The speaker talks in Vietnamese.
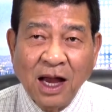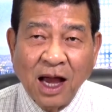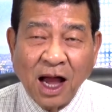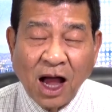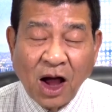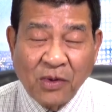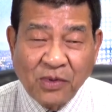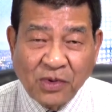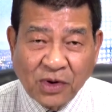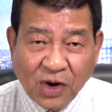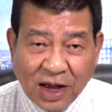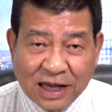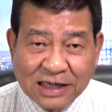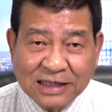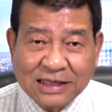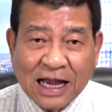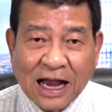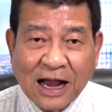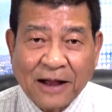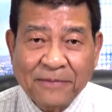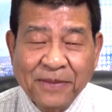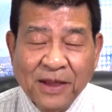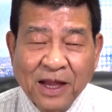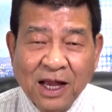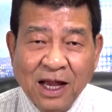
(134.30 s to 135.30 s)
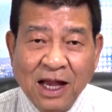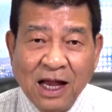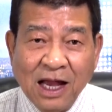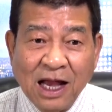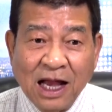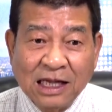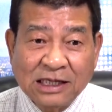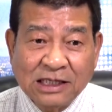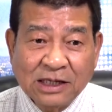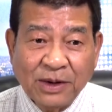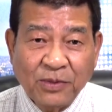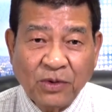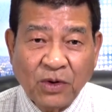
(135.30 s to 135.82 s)
ông nói rằng
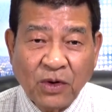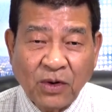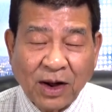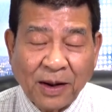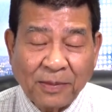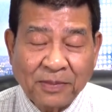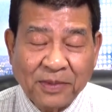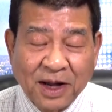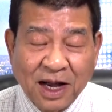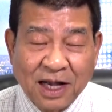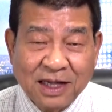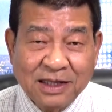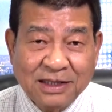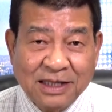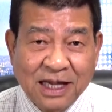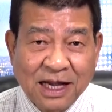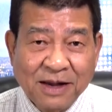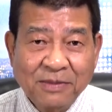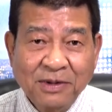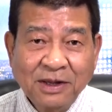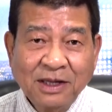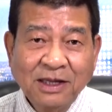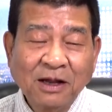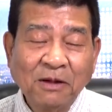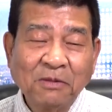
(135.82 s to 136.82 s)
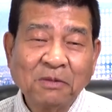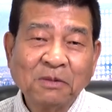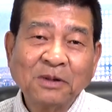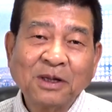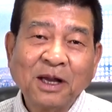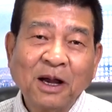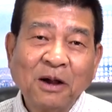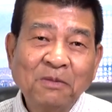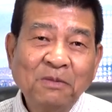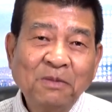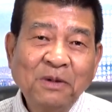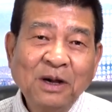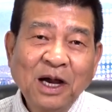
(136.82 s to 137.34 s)
trong cuộc gặp gỡ riêng với Tổng
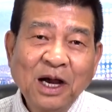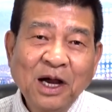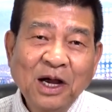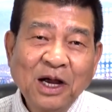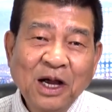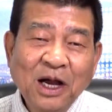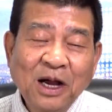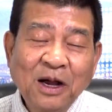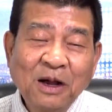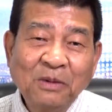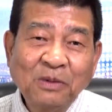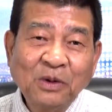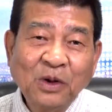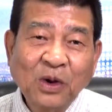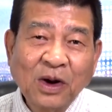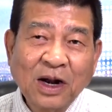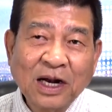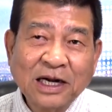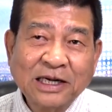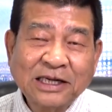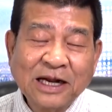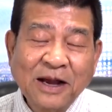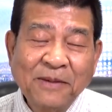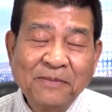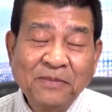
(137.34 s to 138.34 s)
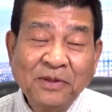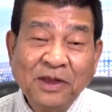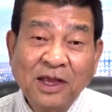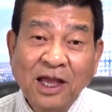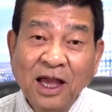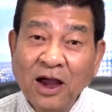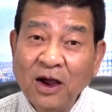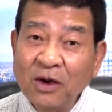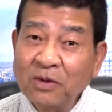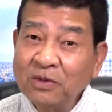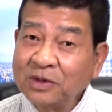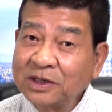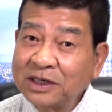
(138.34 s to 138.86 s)
thống ờ, Donald Trump thì
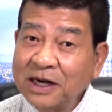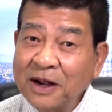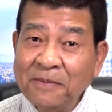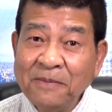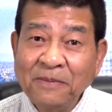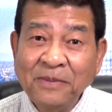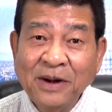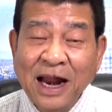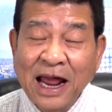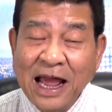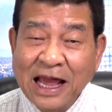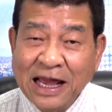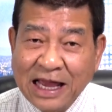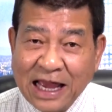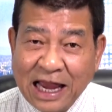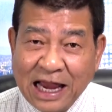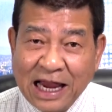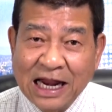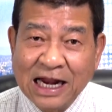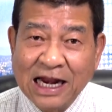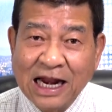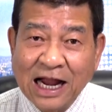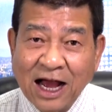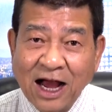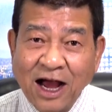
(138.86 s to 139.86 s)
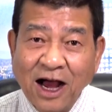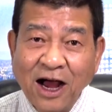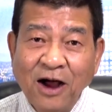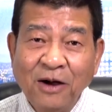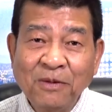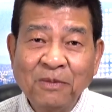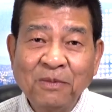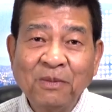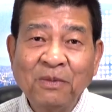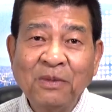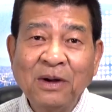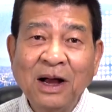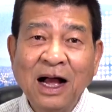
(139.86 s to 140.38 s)
ông Trump đề nghị là
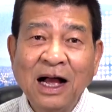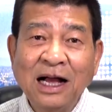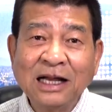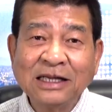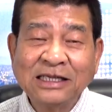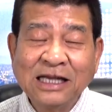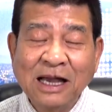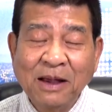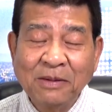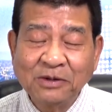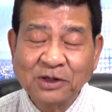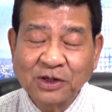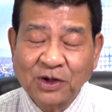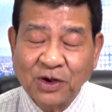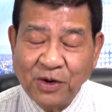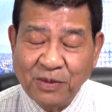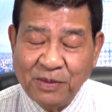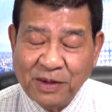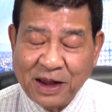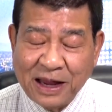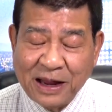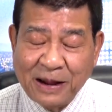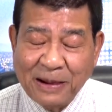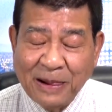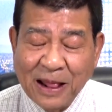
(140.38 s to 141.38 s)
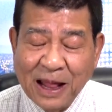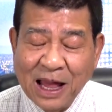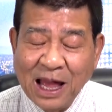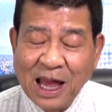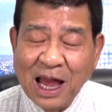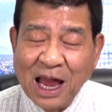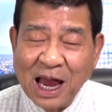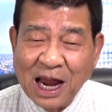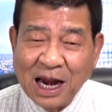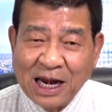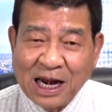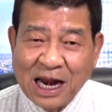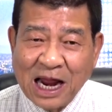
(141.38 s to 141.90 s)
ông ờ, James Comey
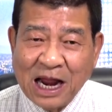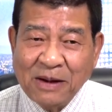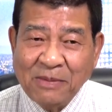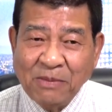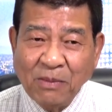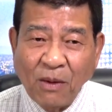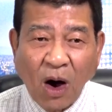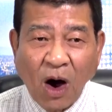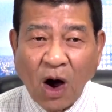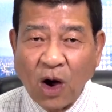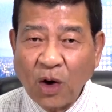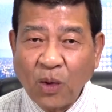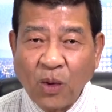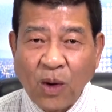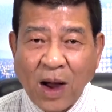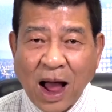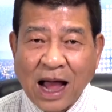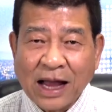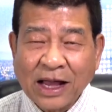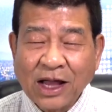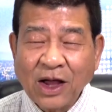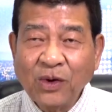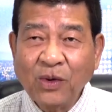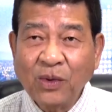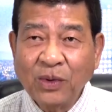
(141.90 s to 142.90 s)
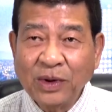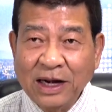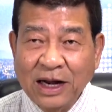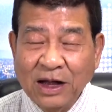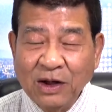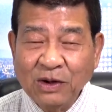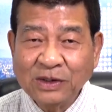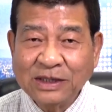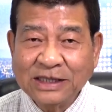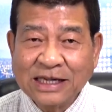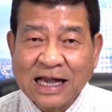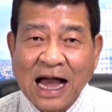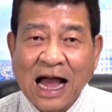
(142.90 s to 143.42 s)
nên bỏ qua cái cuộc
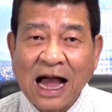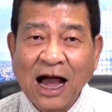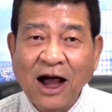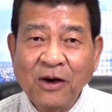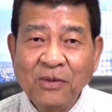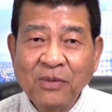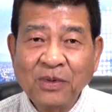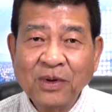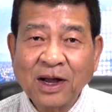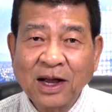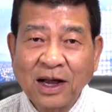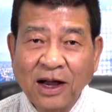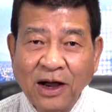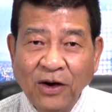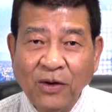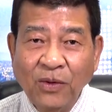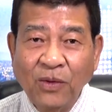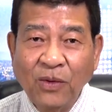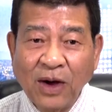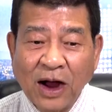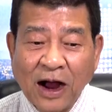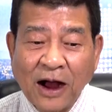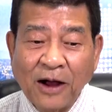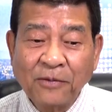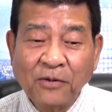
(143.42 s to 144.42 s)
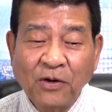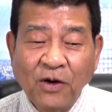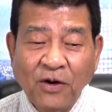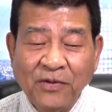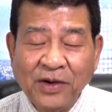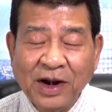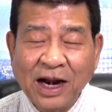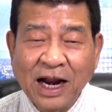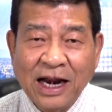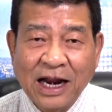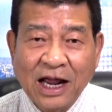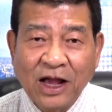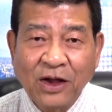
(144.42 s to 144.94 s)
điều tra ông cựu ờ, cố
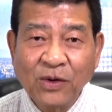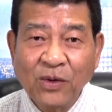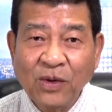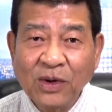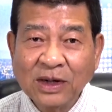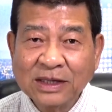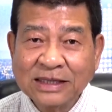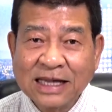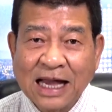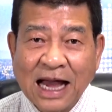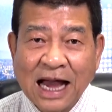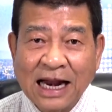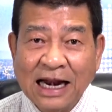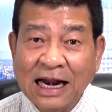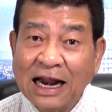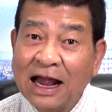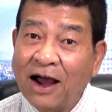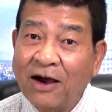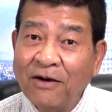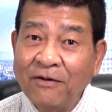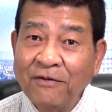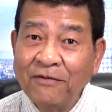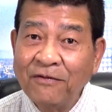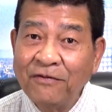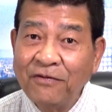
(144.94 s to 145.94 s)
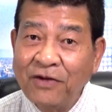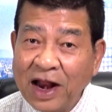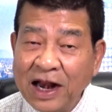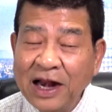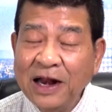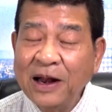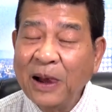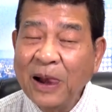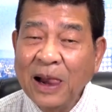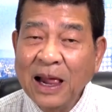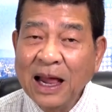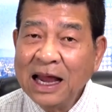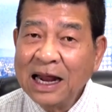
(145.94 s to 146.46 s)
vấn an ninh quốc gia là ông Flynn
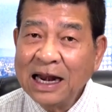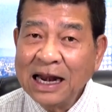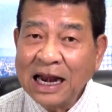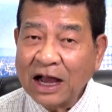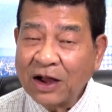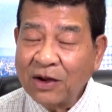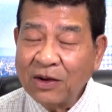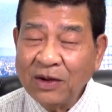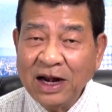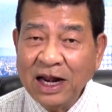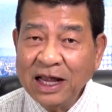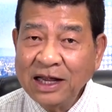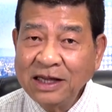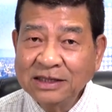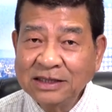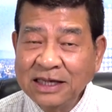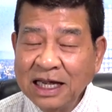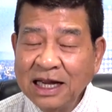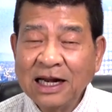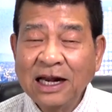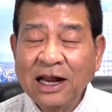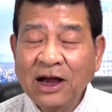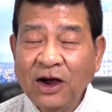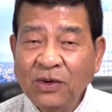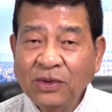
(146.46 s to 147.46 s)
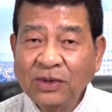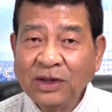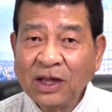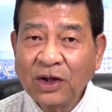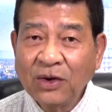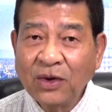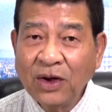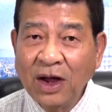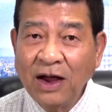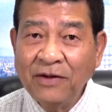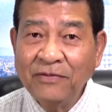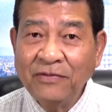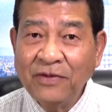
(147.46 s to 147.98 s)
là có lính dính líu tức
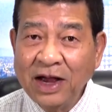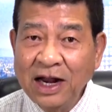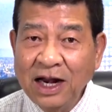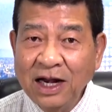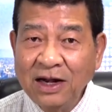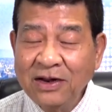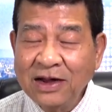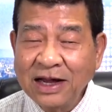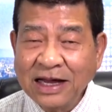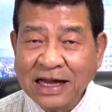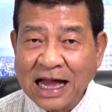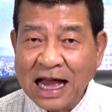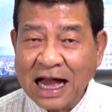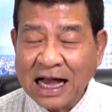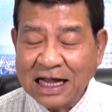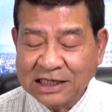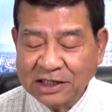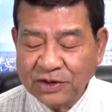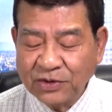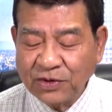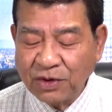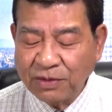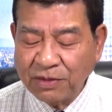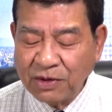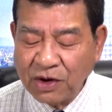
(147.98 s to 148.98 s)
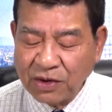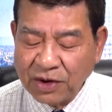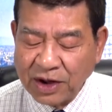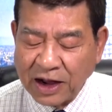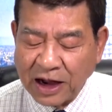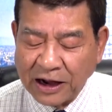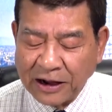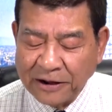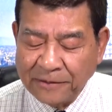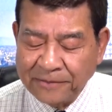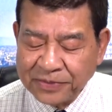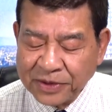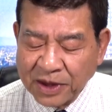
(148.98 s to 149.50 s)
với nước Nga trong cuộc bầu
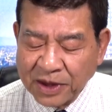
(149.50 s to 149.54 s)
cử.